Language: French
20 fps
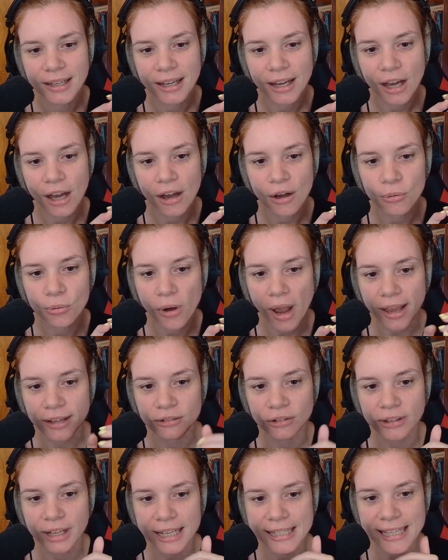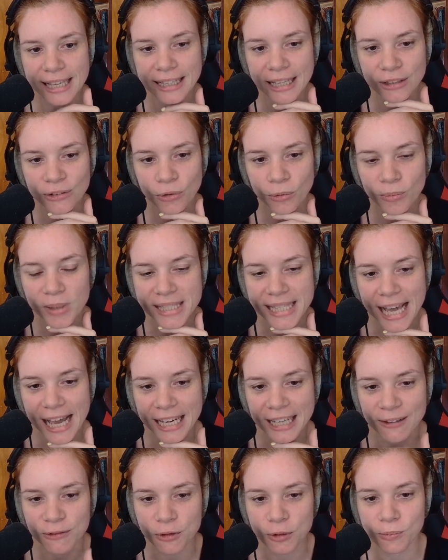Ah ouais, donc Grey's Anatomy, ça
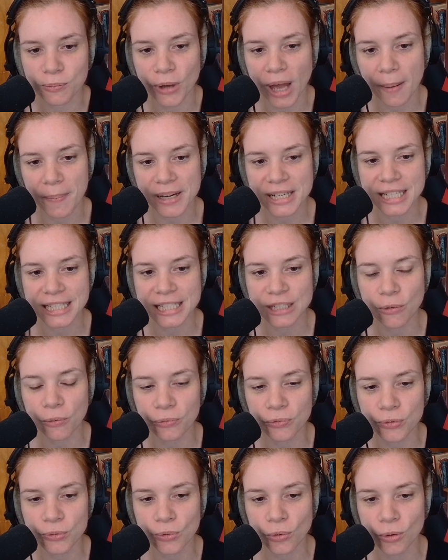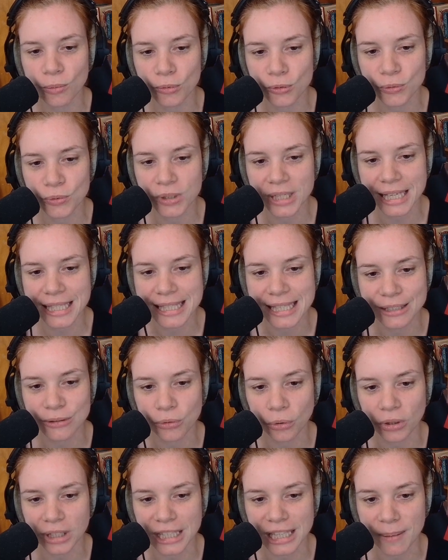arrive. Je me rappelle, j'étais confuse sur comment tu casses un
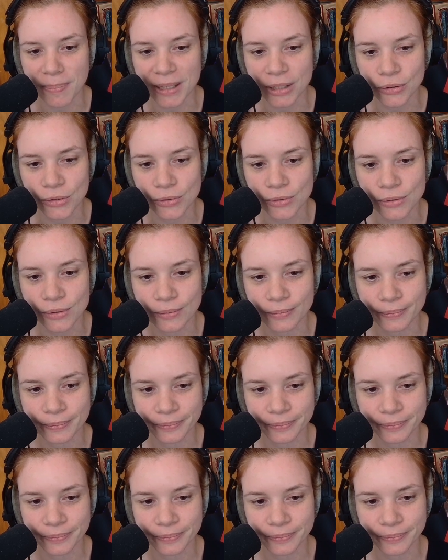truc qui n'a pas d'os.